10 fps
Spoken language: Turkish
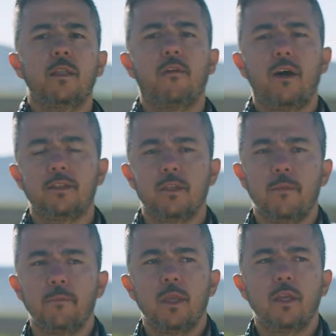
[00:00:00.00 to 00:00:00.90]

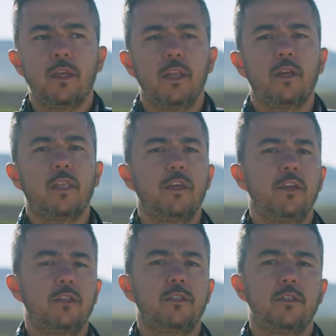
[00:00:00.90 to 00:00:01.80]
lavanta. Geri kalan
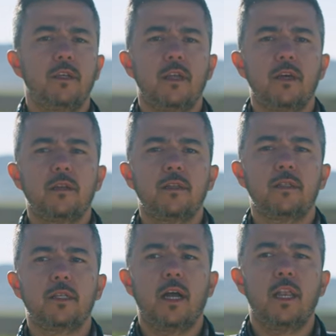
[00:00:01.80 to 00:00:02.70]
yarısında da
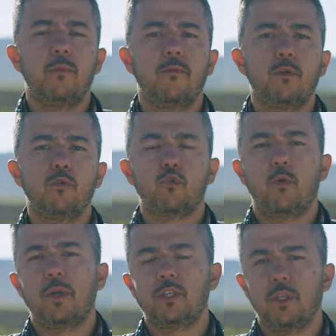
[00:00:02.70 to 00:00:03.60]
salep ve
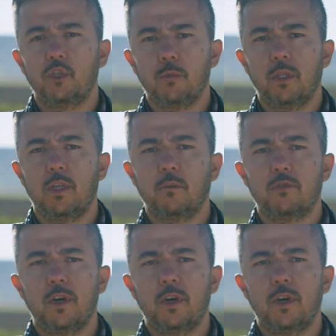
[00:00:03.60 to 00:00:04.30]
kuşkonmaz çalışmalarımız